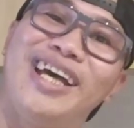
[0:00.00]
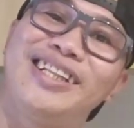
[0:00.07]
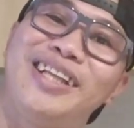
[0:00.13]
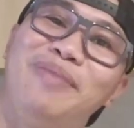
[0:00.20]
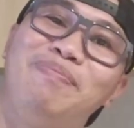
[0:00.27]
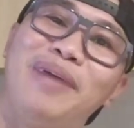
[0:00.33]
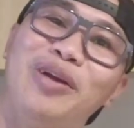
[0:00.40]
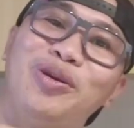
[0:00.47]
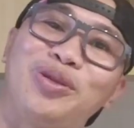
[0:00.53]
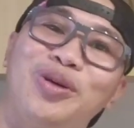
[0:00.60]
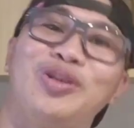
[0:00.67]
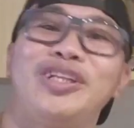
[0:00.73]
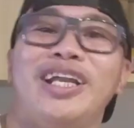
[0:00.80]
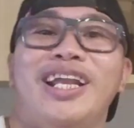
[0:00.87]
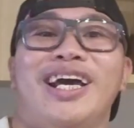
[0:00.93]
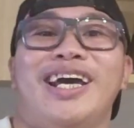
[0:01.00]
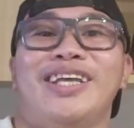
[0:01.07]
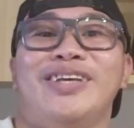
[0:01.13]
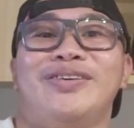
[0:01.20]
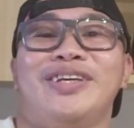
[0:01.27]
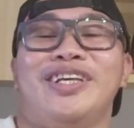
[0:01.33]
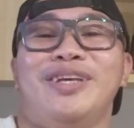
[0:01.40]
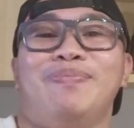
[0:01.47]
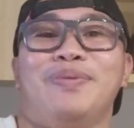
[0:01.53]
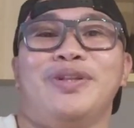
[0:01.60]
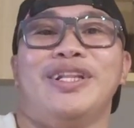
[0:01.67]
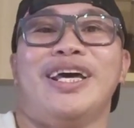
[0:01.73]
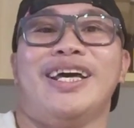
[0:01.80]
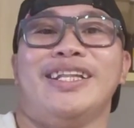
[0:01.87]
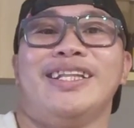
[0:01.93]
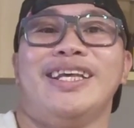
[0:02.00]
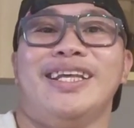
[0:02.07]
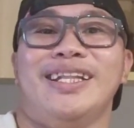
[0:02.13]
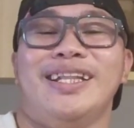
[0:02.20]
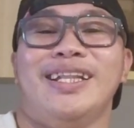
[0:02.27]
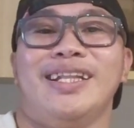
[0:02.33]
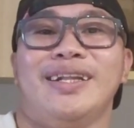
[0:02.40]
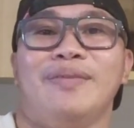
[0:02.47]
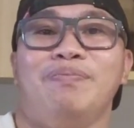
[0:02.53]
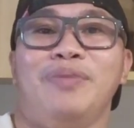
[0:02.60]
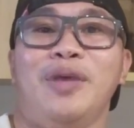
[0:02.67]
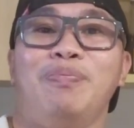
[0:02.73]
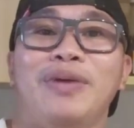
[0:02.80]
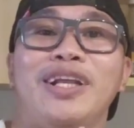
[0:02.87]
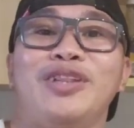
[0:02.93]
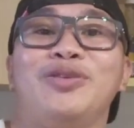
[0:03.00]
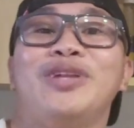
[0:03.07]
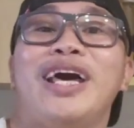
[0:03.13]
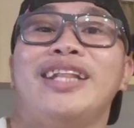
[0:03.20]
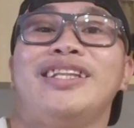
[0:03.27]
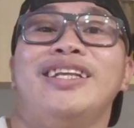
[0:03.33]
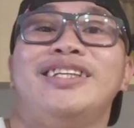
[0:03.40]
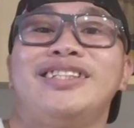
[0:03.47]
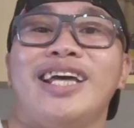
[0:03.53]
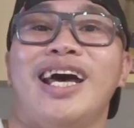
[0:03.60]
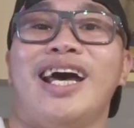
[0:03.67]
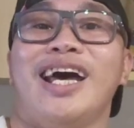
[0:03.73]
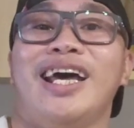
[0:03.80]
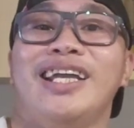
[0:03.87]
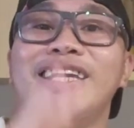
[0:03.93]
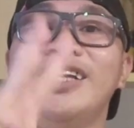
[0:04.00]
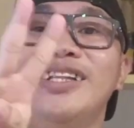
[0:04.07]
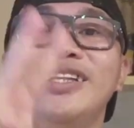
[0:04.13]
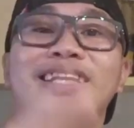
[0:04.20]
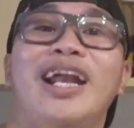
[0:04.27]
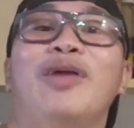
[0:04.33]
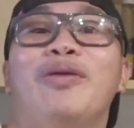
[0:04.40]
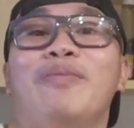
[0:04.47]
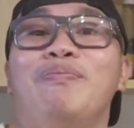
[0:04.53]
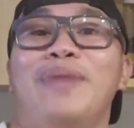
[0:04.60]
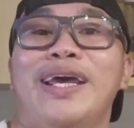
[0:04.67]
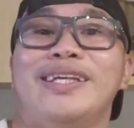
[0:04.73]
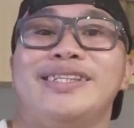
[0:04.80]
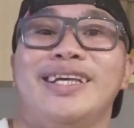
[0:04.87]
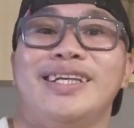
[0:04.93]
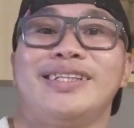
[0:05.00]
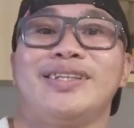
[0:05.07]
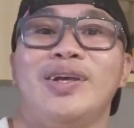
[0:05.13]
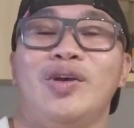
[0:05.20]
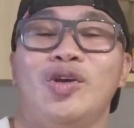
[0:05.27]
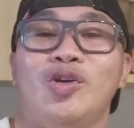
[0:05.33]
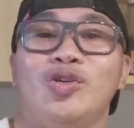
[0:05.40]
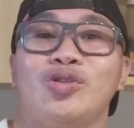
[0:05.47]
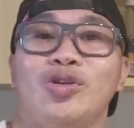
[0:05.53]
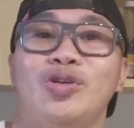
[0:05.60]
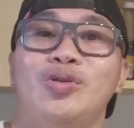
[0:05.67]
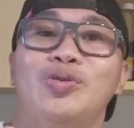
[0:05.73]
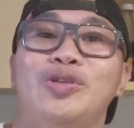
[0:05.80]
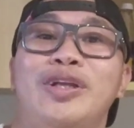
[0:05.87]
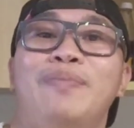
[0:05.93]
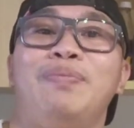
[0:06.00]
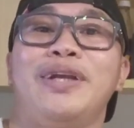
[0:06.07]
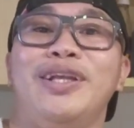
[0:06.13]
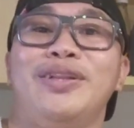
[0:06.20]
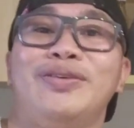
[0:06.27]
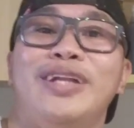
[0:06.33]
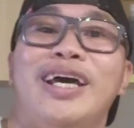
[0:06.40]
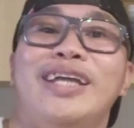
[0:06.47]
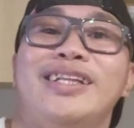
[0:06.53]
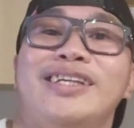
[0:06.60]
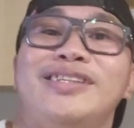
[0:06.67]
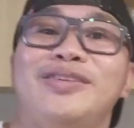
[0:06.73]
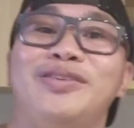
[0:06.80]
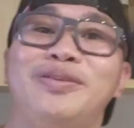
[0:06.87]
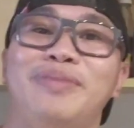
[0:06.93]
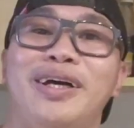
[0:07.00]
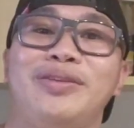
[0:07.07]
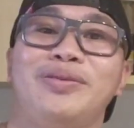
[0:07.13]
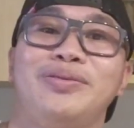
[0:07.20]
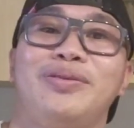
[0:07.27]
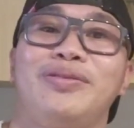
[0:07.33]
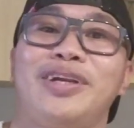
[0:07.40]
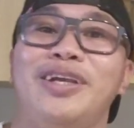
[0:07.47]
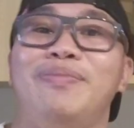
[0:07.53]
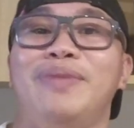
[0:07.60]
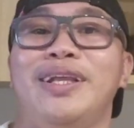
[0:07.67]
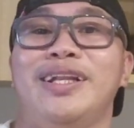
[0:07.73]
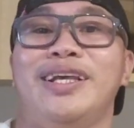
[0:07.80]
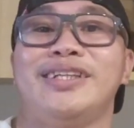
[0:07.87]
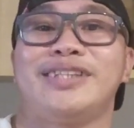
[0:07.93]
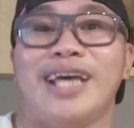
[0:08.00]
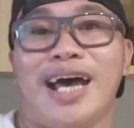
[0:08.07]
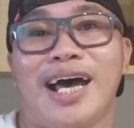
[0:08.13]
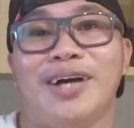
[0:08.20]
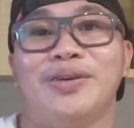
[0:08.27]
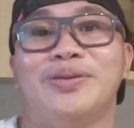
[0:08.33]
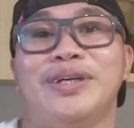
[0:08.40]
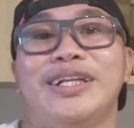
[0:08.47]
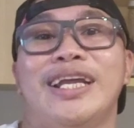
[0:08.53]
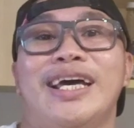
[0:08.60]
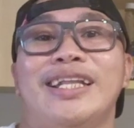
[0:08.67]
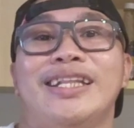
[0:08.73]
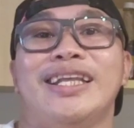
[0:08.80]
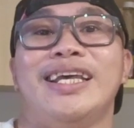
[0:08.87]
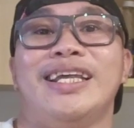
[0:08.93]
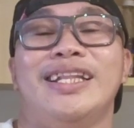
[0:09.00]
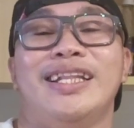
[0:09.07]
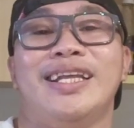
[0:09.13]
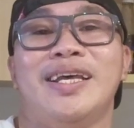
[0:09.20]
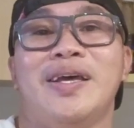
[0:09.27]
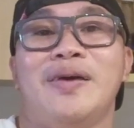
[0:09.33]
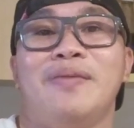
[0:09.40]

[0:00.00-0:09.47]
natin malutong talaga yung hipon natin, iprito natin siya ng dalawang beses. So yung unang prito natin, siguro mga 2 to 3 minutes, hahanguin natin,